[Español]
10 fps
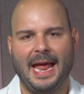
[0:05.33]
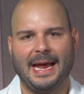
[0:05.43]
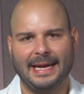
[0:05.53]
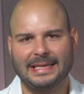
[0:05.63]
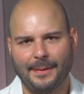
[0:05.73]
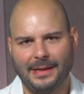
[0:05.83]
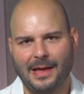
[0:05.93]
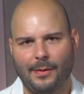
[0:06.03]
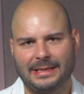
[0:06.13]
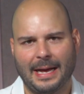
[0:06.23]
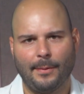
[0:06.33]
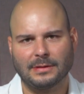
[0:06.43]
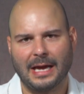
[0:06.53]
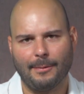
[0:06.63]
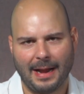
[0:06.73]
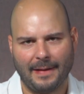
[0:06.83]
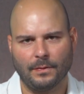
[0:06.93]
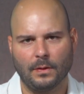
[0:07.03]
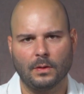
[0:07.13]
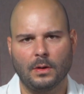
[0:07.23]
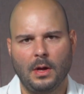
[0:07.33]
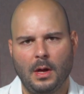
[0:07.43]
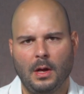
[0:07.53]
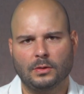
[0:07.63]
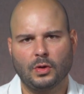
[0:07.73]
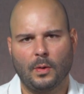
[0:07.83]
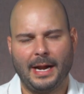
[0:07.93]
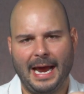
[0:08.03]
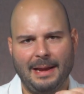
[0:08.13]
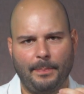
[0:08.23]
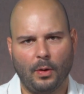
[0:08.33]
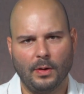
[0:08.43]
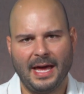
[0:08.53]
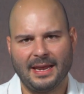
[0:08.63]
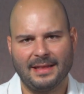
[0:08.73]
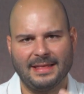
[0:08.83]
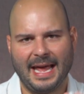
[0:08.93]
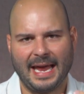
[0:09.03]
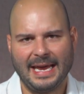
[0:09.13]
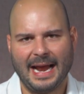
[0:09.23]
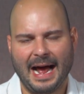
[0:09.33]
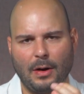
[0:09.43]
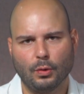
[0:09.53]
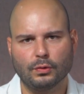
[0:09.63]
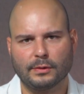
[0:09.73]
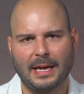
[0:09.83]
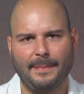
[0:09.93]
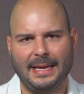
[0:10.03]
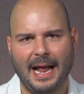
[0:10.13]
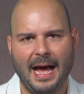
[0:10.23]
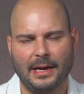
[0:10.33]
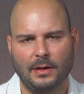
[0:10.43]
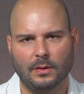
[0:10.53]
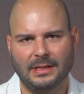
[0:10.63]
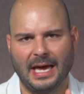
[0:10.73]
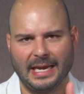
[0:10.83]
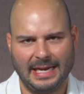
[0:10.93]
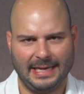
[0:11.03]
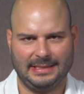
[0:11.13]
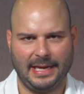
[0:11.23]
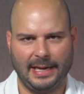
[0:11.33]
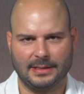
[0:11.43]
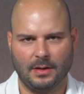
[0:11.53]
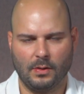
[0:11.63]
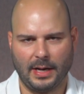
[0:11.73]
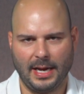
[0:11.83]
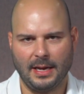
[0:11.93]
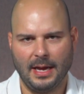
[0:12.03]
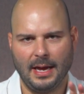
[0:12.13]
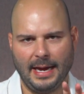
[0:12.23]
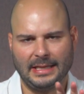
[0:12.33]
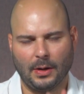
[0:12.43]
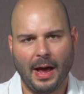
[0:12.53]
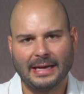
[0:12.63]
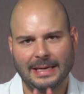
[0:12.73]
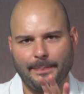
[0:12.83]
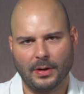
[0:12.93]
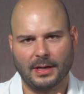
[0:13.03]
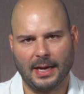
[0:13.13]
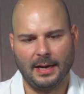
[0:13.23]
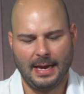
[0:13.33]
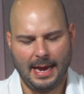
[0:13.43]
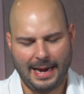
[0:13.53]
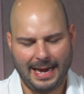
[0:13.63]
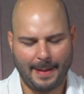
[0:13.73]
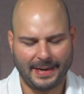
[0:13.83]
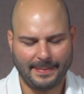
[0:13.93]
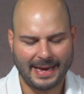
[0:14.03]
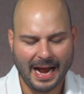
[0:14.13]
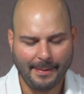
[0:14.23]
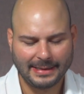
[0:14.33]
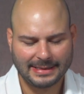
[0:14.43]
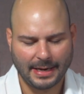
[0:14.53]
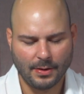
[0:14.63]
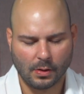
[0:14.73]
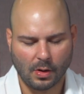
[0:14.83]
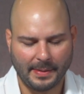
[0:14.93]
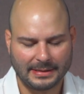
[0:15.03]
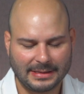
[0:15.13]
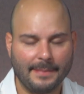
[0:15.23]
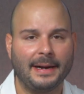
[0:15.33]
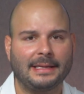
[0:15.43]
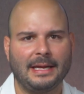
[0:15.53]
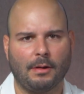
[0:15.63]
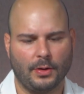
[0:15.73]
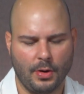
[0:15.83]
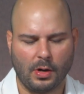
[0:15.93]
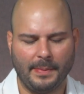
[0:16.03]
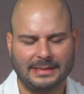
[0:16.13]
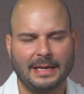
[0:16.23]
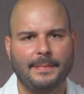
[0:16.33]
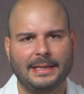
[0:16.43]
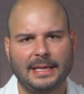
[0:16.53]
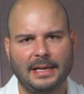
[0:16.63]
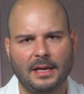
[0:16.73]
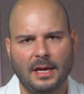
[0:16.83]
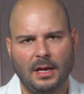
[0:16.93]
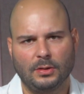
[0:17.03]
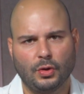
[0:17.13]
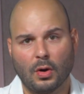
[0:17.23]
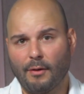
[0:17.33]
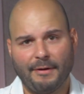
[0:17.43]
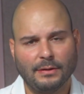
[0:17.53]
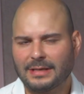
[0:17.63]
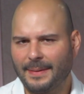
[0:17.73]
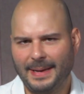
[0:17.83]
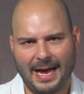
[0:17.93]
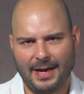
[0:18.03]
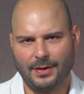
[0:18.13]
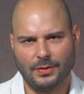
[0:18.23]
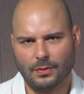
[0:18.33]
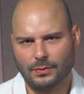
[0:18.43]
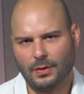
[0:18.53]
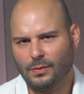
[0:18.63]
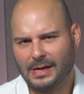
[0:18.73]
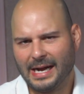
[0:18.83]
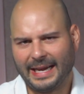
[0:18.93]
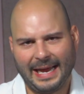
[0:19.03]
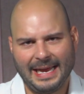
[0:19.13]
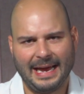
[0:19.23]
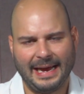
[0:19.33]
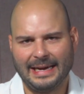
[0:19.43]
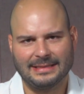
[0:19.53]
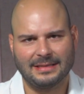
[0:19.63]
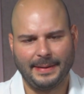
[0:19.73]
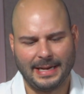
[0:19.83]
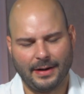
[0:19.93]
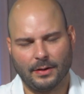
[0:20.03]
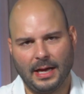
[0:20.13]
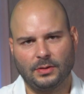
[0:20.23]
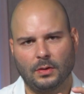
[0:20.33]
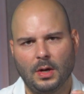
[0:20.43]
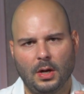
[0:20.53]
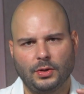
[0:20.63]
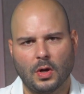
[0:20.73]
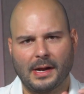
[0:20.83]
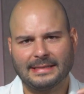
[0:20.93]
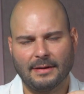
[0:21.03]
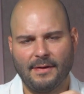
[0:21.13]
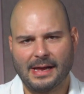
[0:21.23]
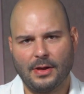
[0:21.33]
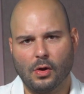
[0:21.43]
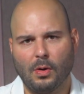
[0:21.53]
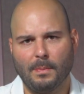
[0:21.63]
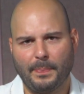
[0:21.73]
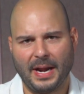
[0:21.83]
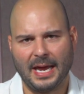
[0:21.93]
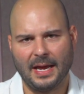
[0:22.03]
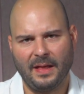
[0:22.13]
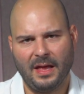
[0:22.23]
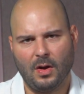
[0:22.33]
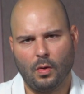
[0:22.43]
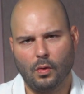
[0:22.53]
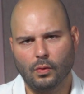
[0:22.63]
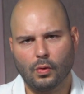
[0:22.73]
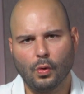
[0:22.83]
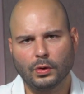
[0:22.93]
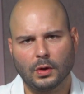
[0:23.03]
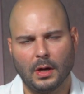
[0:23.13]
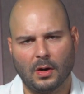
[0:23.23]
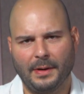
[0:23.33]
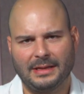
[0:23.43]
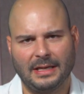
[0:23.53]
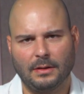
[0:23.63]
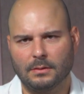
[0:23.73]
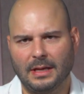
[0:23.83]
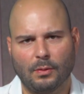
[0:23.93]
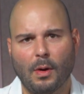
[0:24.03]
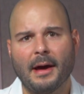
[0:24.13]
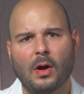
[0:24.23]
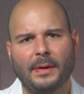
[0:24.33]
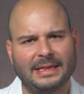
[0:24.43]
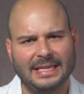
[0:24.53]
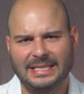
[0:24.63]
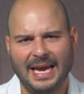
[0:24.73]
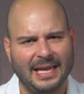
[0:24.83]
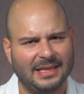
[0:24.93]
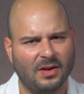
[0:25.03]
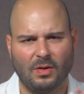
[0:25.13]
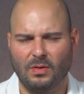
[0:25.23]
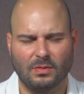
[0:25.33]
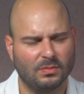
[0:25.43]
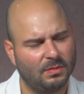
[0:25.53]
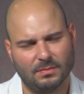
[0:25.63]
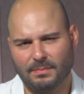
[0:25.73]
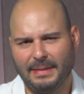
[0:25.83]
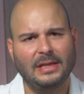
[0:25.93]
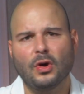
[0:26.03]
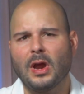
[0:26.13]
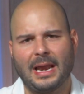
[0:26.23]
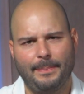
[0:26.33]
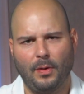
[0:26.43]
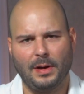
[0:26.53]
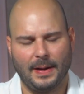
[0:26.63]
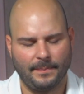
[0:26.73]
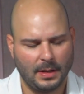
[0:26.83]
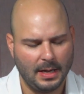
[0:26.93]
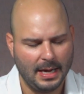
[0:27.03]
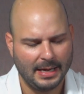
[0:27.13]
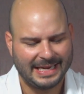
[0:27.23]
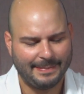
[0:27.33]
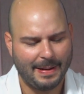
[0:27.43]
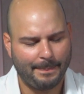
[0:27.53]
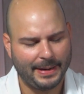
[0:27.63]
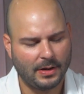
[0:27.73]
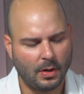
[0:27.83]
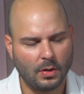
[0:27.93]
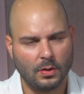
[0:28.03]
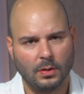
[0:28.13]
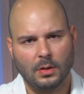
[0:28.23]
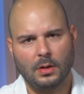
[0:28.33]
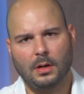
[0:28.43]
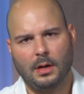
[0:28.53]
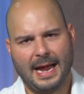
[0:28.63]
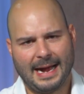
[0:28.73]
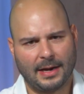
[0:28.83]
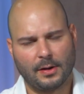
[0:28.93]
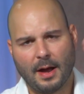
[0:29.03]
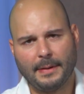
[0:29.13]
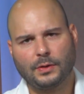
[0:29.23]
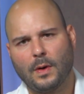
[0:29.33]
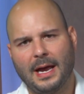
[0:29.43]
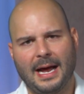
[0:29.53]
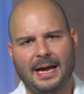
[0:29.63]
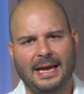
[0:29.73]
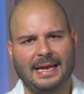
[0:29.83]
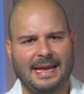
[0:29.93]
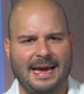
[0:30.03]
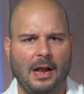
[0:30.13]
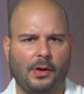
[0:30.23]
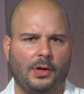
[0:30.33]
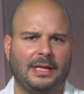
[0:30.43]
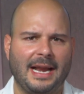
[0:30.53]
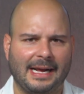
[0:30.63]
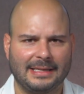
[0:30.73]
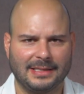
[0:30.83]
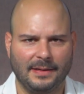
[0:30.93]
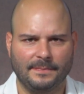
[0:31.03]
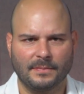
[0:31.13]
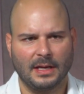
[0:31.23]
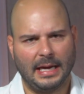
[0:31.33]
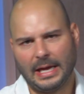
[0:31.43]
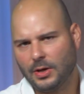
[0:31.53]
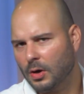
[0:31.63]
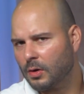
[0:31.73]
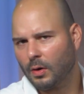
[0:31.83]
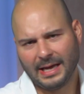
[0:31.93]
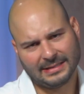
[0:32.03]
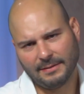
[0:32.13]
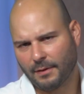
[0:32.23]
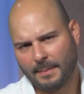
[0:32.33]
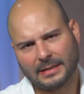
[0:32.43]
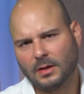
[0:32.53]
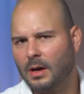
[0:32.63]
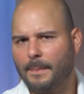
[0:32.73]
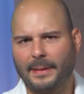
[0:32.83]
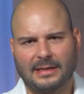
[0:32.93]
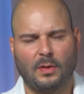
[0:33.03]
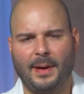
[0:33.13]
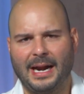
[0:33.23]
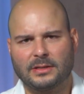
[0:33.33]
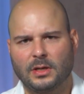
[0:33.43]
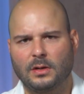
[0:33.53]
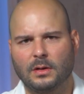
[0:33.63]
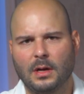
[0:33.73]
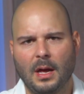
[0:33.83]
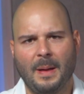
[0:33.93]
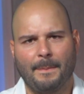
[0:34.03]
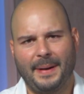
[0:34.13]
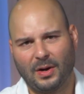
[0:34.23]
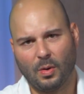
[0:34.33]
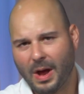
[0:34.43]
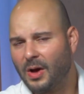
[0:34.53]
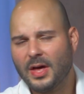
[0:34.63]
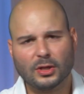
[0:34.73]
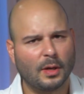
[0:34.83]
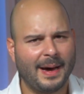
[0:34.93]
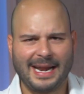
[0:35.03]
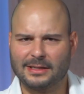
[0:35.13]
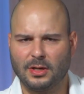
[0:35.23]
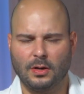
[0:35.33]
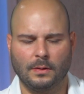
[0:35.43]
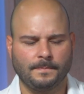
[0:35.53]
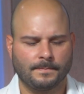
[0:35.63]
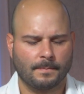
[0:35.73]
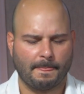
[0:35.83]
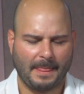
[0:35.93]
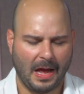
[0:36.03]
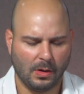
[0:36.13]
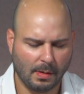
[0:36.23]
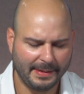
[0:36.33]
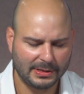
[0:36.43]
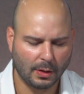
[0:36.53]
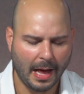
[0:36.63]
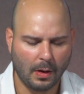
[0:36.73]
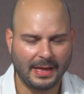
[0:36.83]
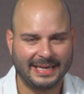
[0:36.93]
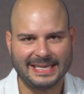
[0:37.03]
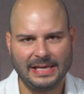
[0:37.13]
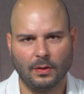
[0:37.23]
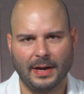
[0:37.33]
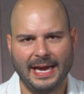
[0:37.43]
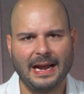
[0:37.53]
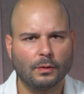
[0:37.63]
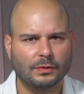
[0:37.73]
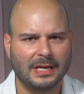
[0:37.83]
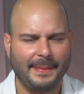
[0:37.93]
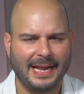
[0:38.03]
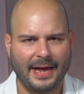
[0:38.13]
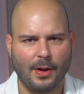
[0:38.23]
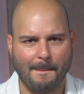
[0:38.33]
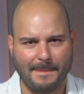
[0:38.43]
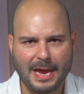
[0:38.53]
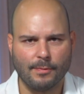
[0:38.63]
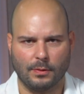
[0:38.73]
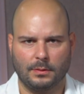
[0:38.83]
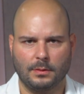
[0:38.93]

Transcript: En este video estamos hablando sobre el poder de ir a un seminario de real estate, ¿ok? Y te voy a decir por qué. La primera vez que yo comencé a invertir, cuando yo comencé a invertir, yo no fui a un seminario, yo, yo nunca creía en ir un seminario. De hecho, yo lo que hice fue que yo compré un curso de, de 9.97, mil no, dólares, ponle, que me explicó en Arroyo Habichuela que era lo que yo tenía que hacer. Y yo cogí esa información, empecé a tomar acción, pero luego de yo tomar acción, en un momento dado decido ir a un seminario en vivo.